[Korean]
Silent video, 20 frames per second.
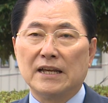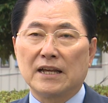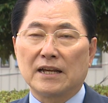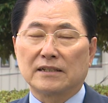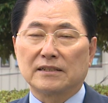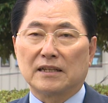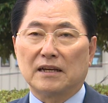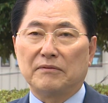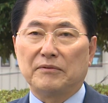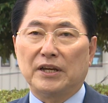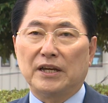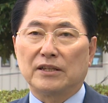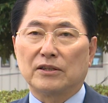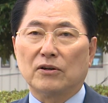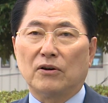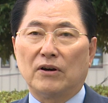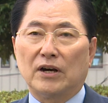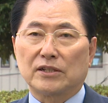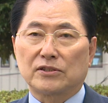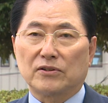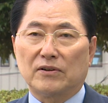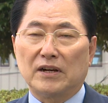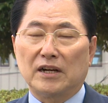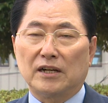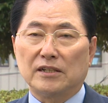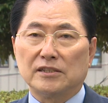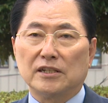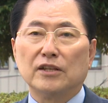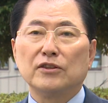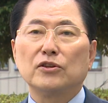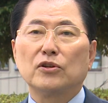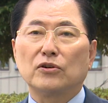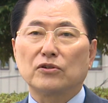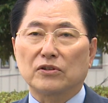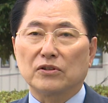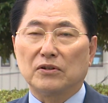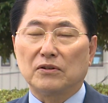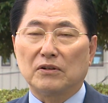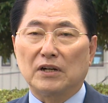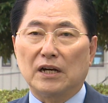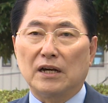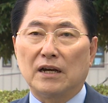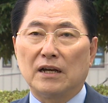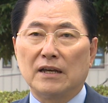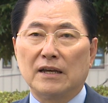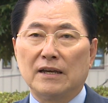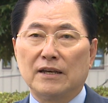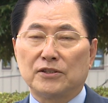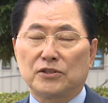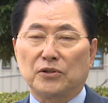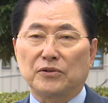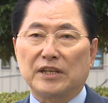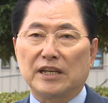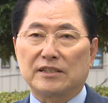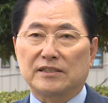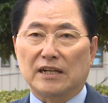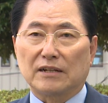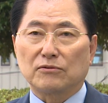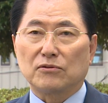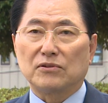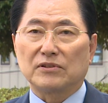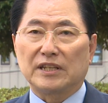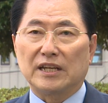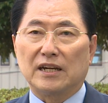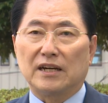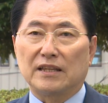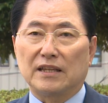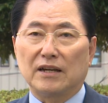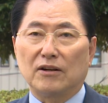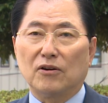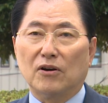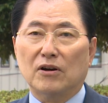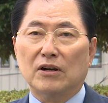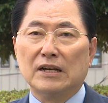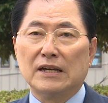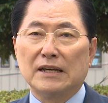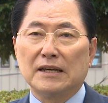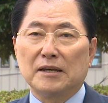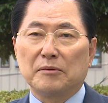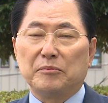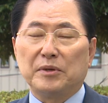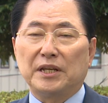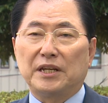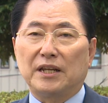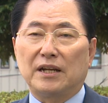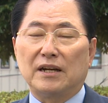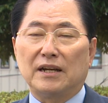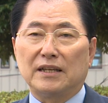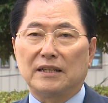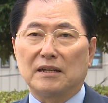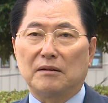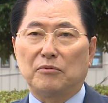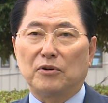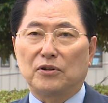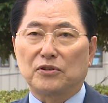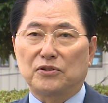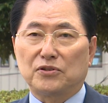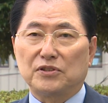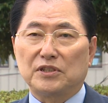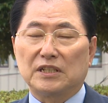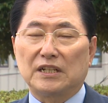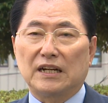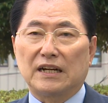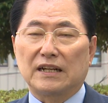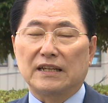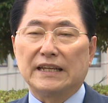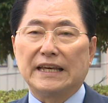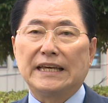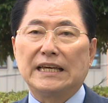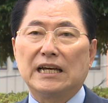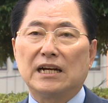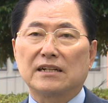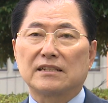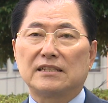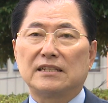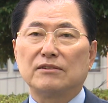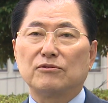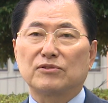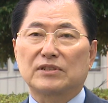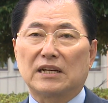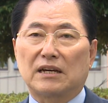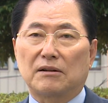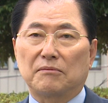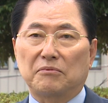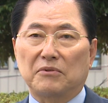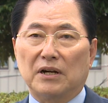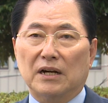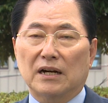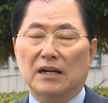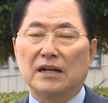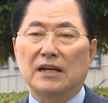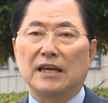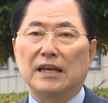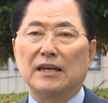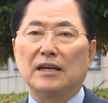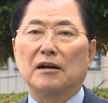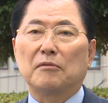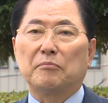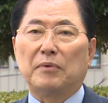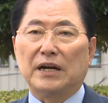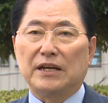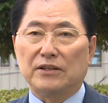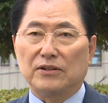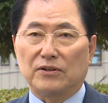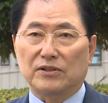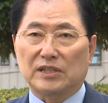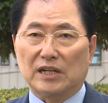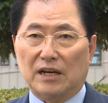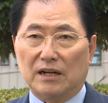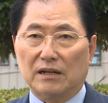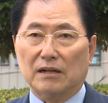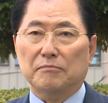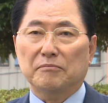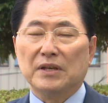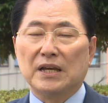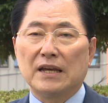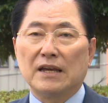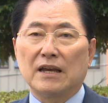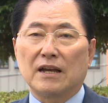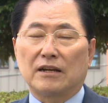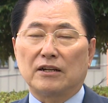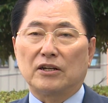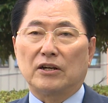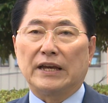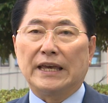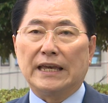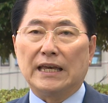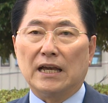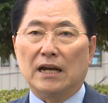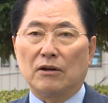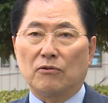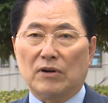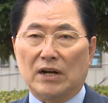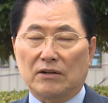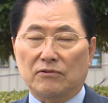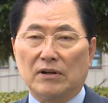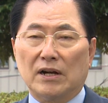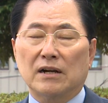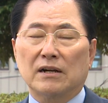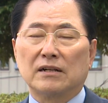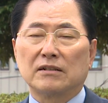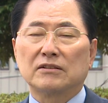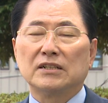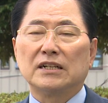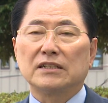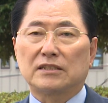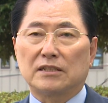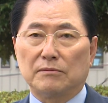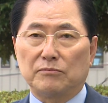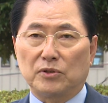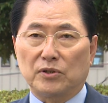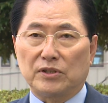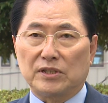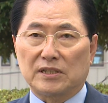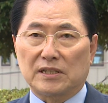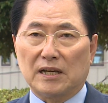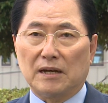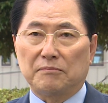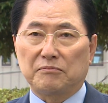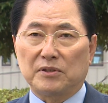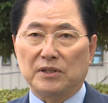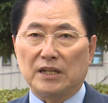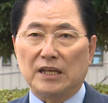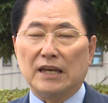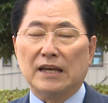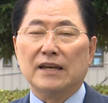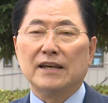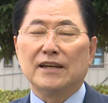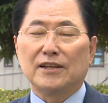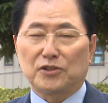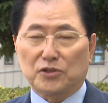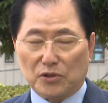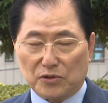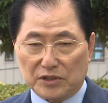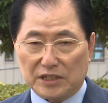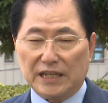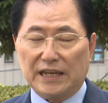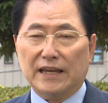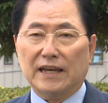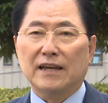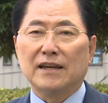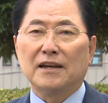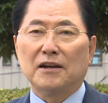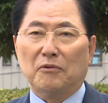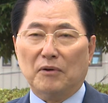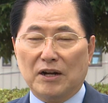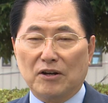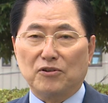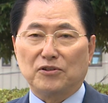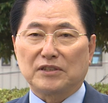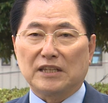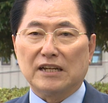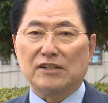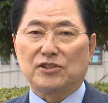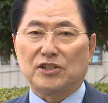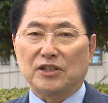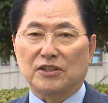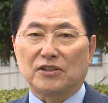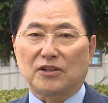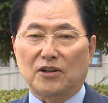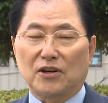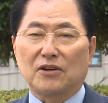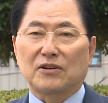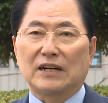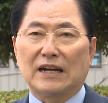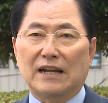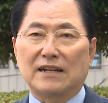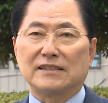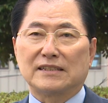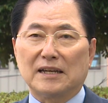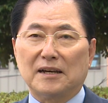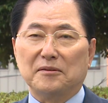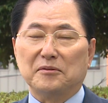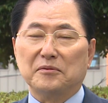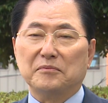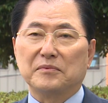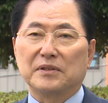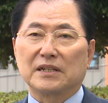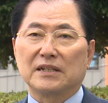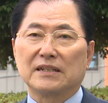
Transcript: 그 다음에 노화소한 연도교가 조기에 착공돼야 되고 미래를 내다보고 추진하는 해양 치유산업과 해양 바이오 산업 그리고 해양 관광 거점 도시 사업들이 조기에 완공될 수 있도록 하는 사항입니다.